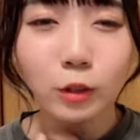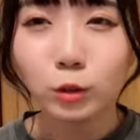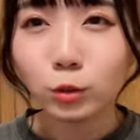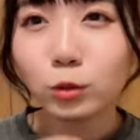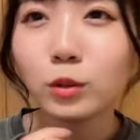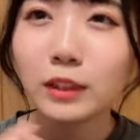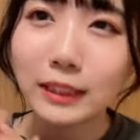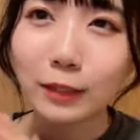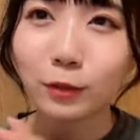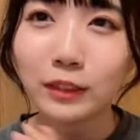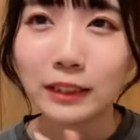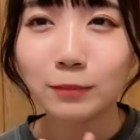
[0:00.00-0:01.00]

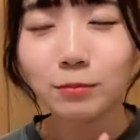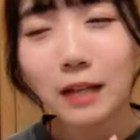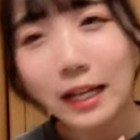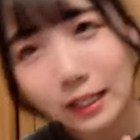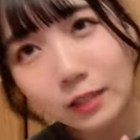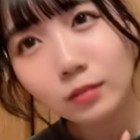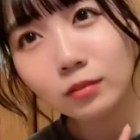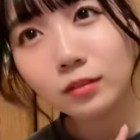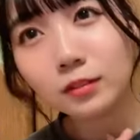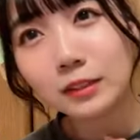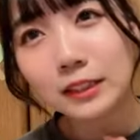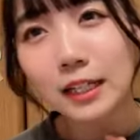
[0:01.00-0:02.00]
フルーチェ4人前
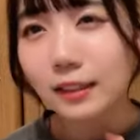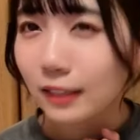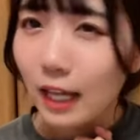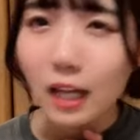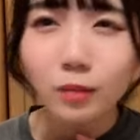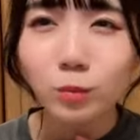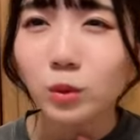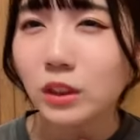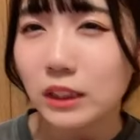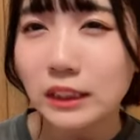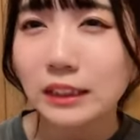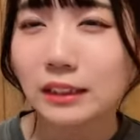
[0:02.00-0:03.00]
絶対
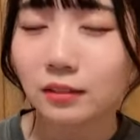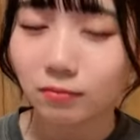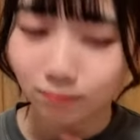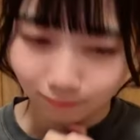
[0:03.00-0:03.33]
無理